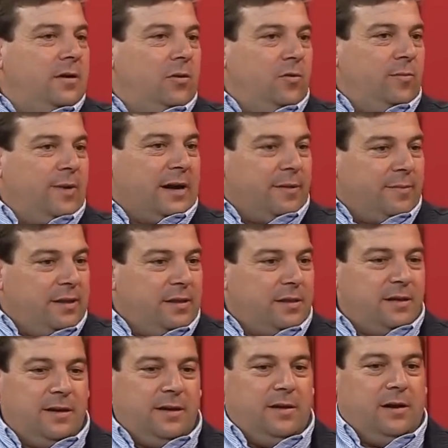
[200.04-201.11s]

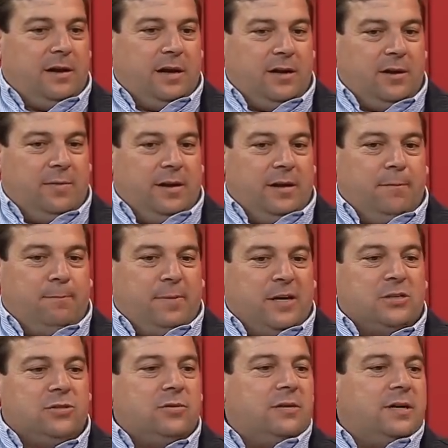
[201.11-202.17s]
humanamente, a nivel
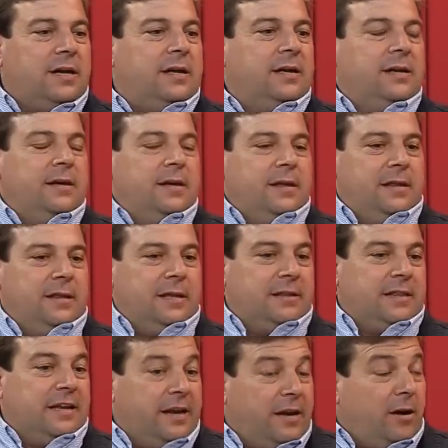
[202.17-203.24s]
persona, de
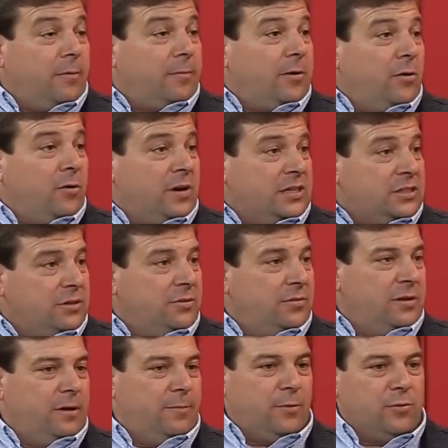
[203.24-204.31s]
tener la
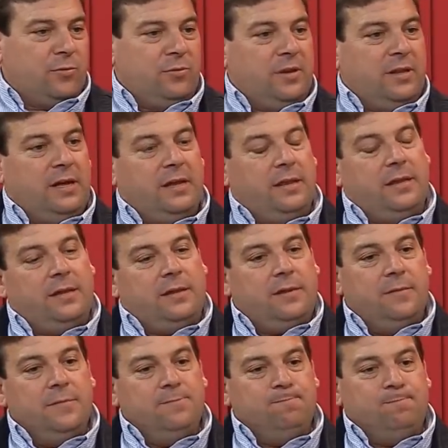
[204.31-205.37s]
ocasión y la oportunidad de,
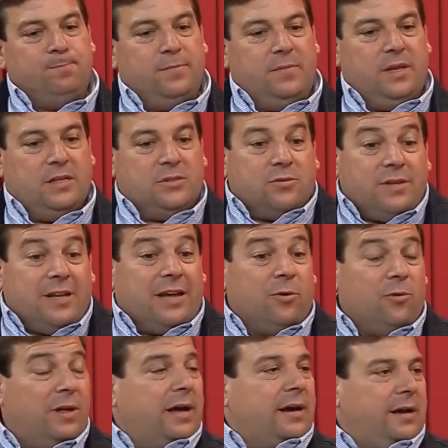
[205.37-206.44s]
eso, de
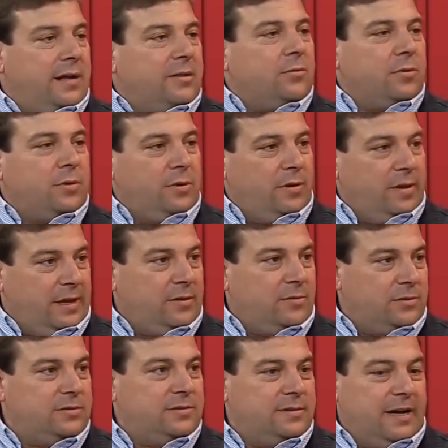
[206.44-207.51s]
ayudar a tus
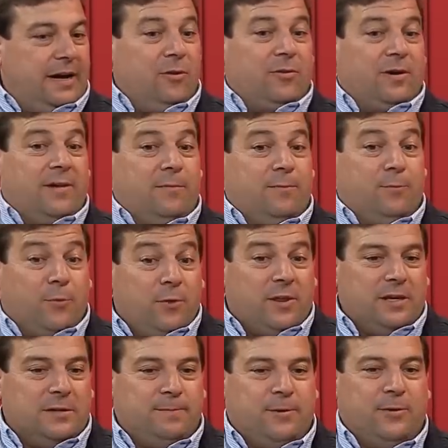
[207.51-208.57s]
ciudadanos, a los que
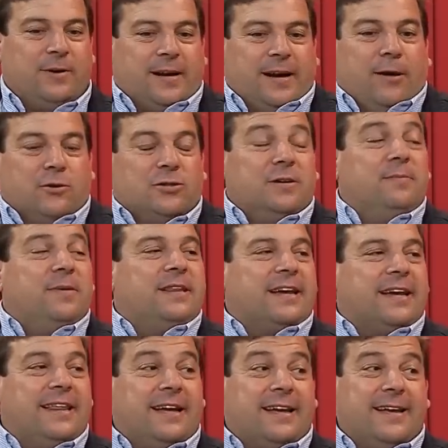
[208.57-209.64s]
puedes. Pero claro, siempre
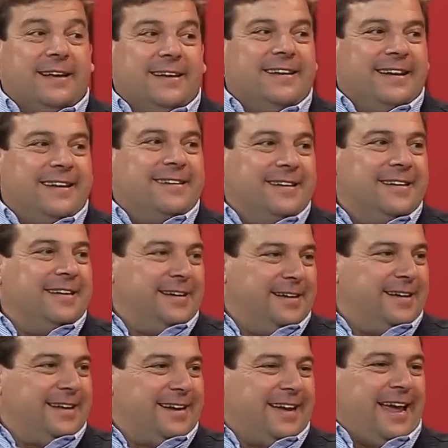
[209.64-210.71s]
te queda que,
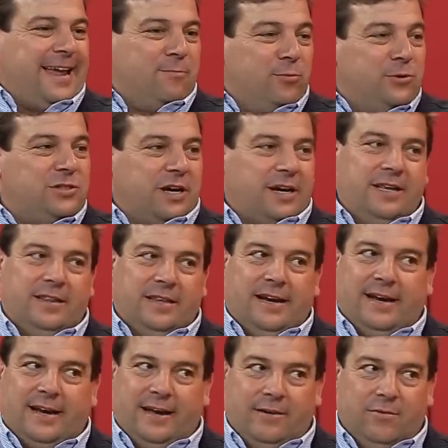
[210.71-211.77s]
que hay mucha gente a
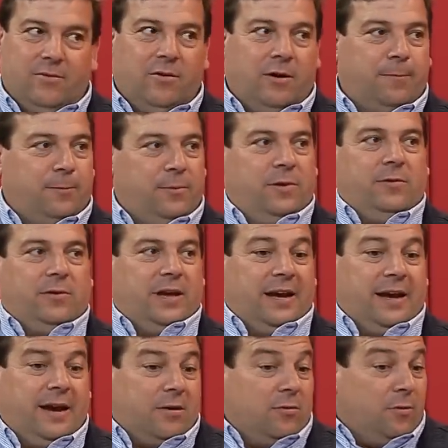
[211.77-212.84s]
la que no puedo
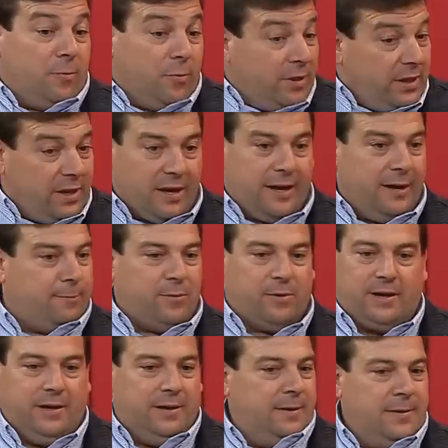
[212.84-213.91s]
llegar, no puedes llegar
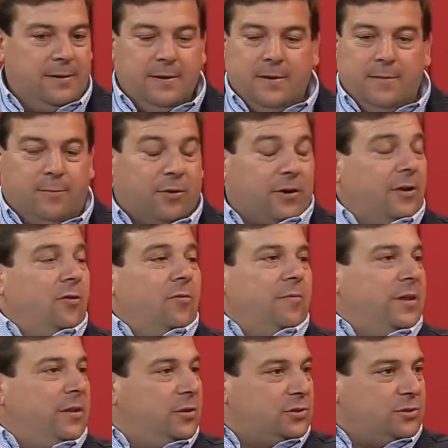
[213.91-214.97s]
porque, porque los
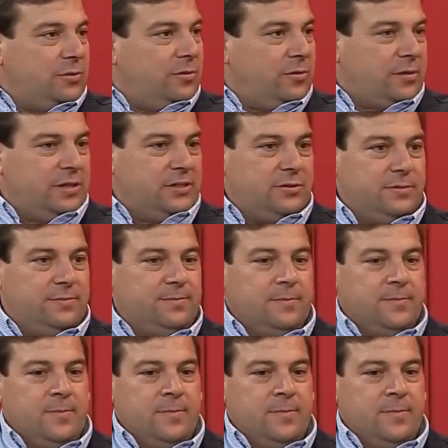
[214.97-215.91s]
medios son los que son